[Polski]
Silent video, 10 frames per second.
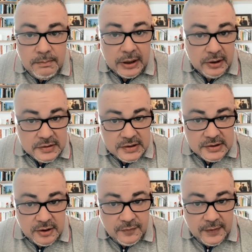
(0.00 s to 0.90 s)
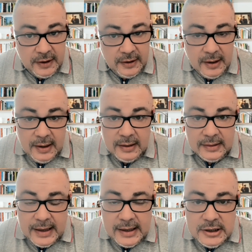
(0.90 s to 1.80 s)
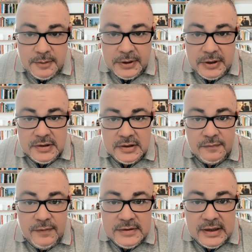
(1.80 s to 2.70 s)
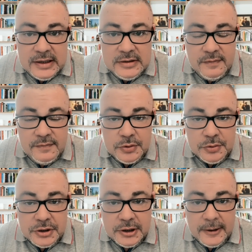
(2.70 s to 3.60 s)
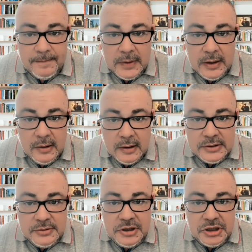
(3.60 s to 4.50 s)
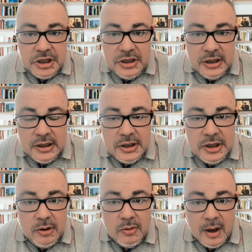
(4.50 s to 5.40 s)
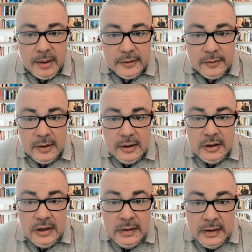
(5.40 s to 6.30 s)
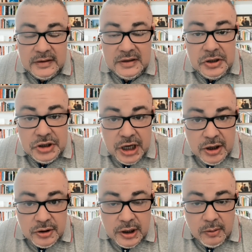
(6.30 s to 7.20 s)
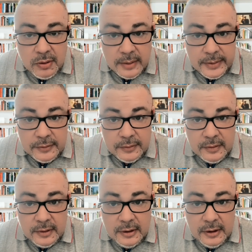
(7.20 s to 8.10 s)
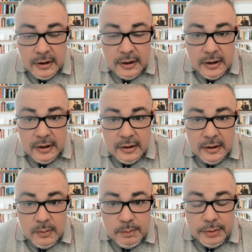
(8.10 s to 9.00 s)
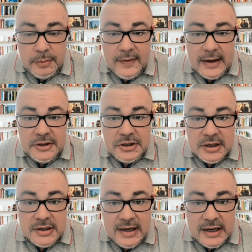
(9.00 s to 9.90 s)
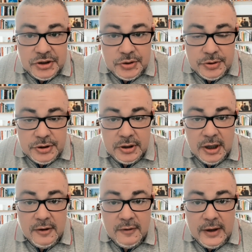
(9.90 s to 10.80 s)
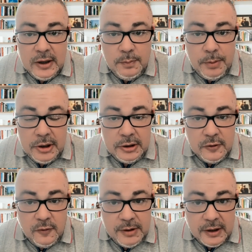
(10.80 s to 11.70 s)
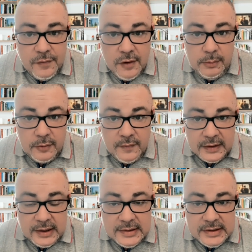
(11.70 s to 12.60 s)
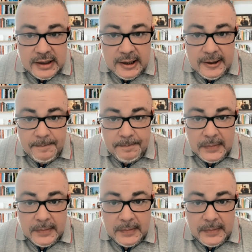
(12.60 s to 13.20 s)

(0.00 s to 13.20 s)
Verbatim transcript: Pieniądze z OFE? Nagle się pieniądze z OFE znalazły w ZUS-ie. Okazuje się, że nikt ich nie ukradł i nikt niczego nie ukradł. Próbowaliście zaszczuć wielu polityków Platformy Obywatelskiej,